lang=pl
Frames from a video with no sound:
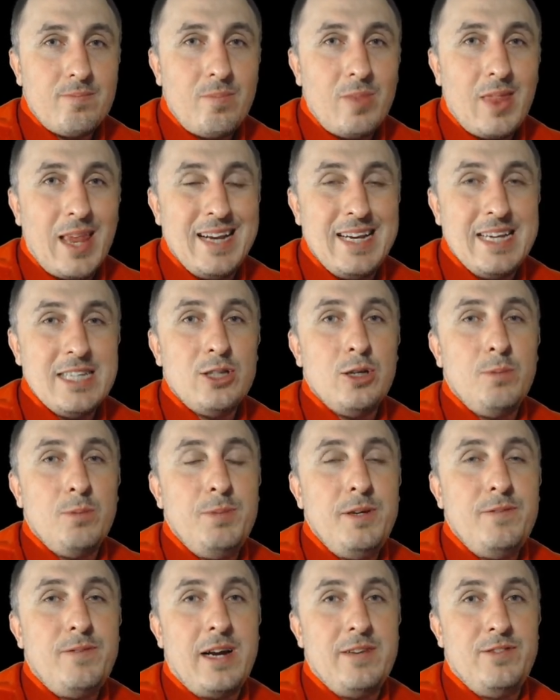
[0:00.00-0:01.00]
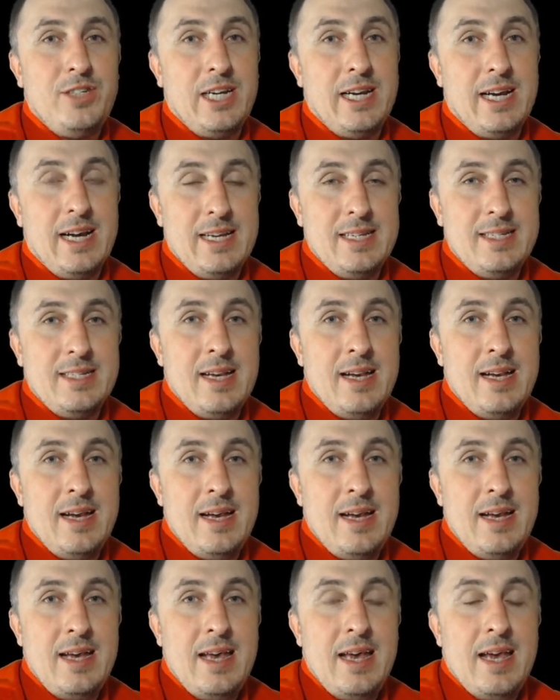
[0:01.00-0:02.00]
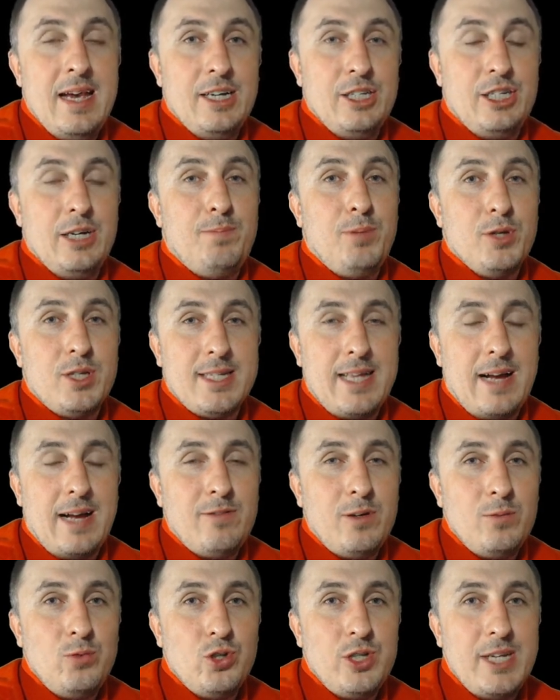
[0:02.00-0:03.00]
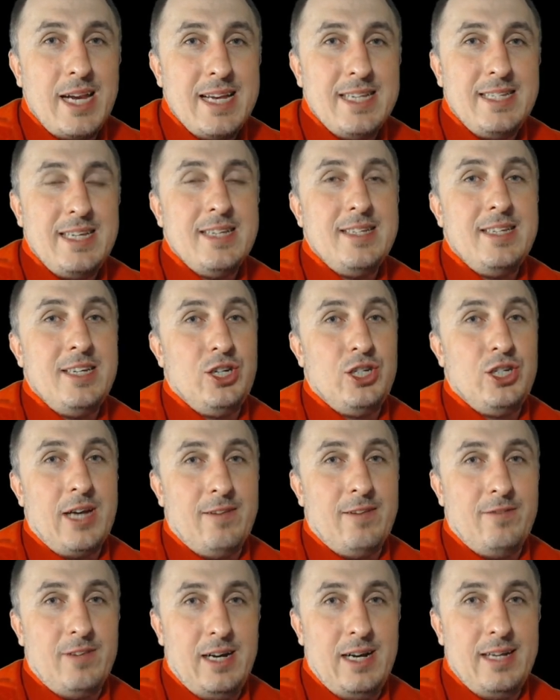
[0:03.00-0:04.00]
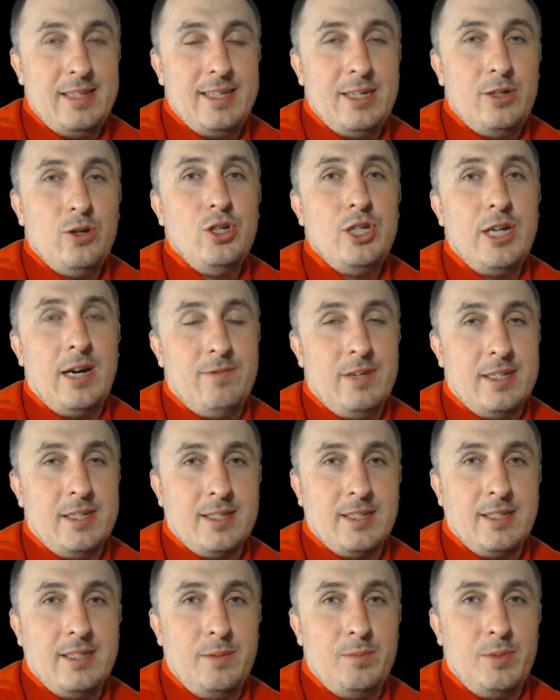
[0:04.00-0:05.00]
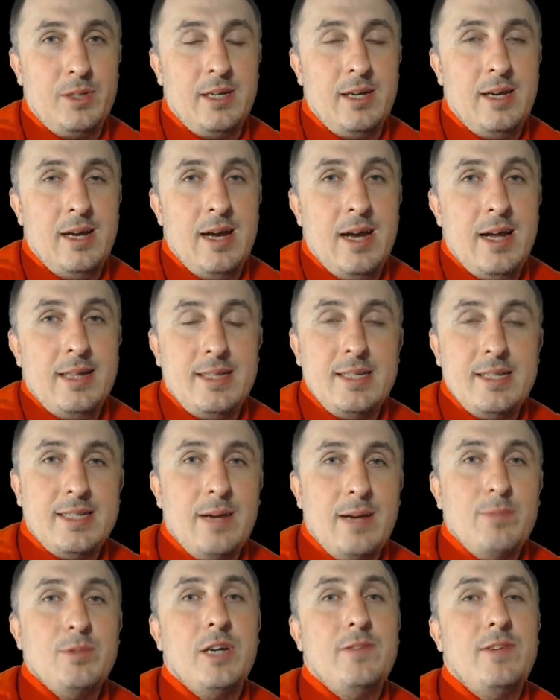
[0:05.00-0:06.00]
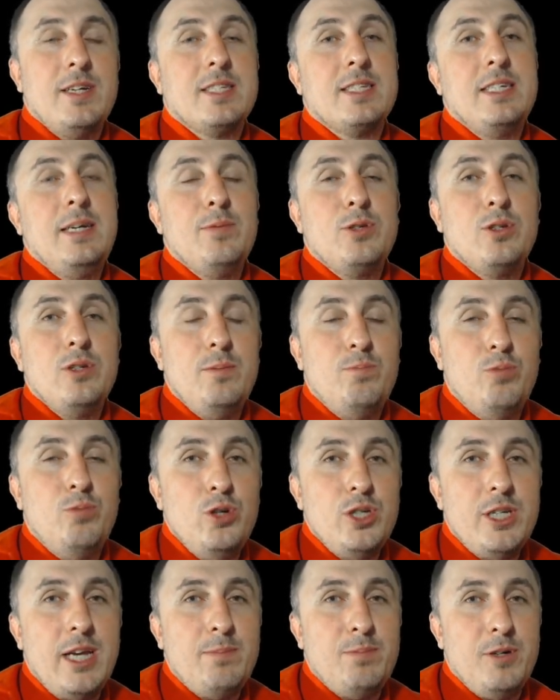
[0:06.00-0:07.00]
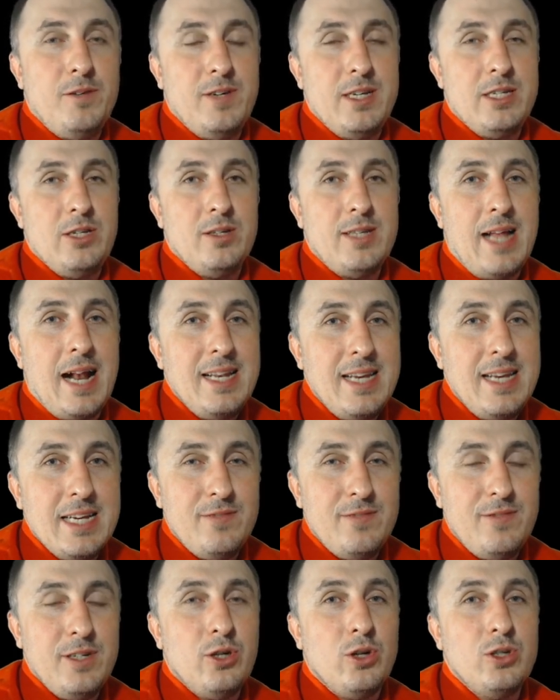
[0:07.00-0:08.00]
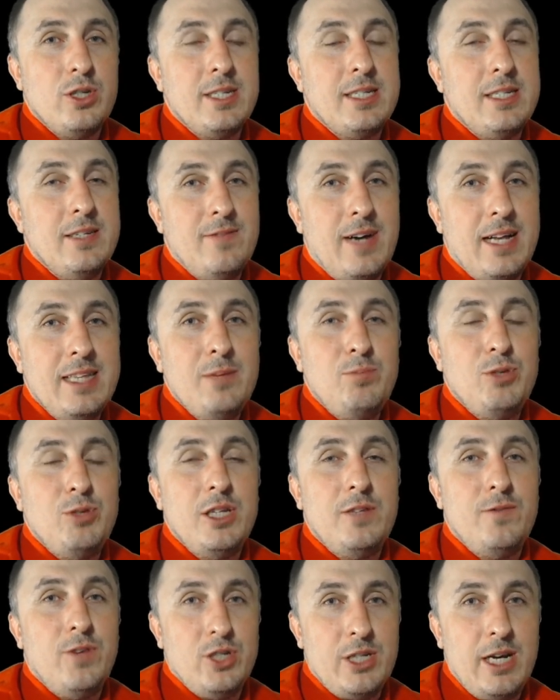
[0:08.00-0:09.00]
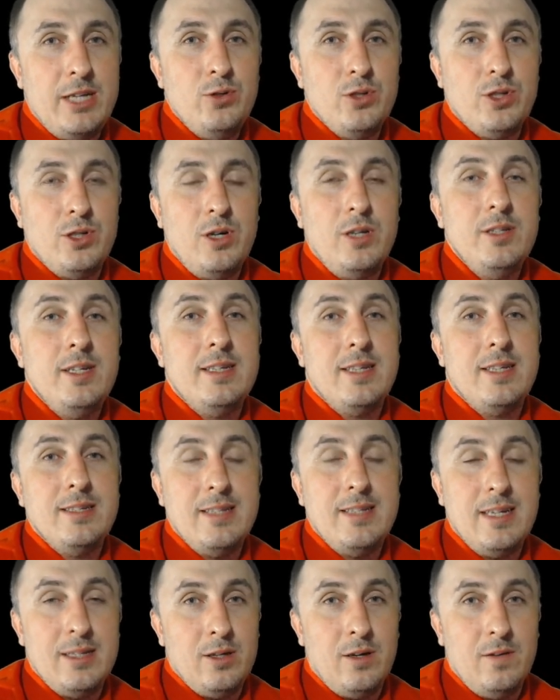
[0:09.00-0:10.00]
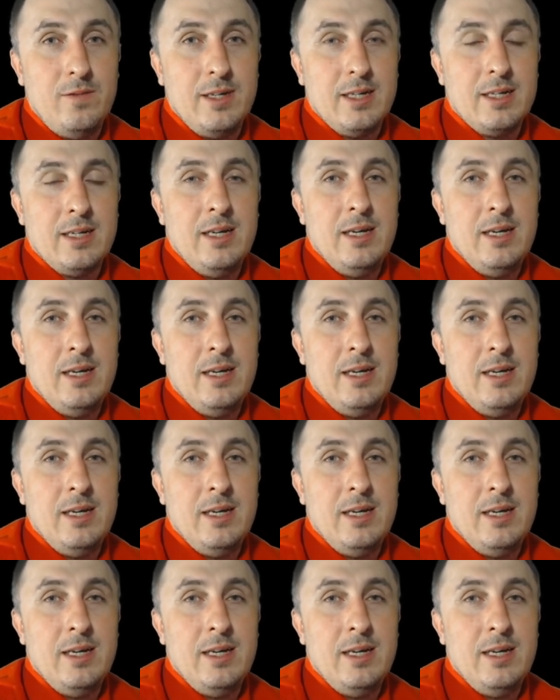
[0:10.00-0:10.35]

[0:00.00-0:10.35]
jest to P5.js, gdzie podstawą już nie jest język Java, tylko JavaScript. Ten sam JavaScript, który później profesjonalnie jest wykorzystywany przy tworzeniu stron internetowych.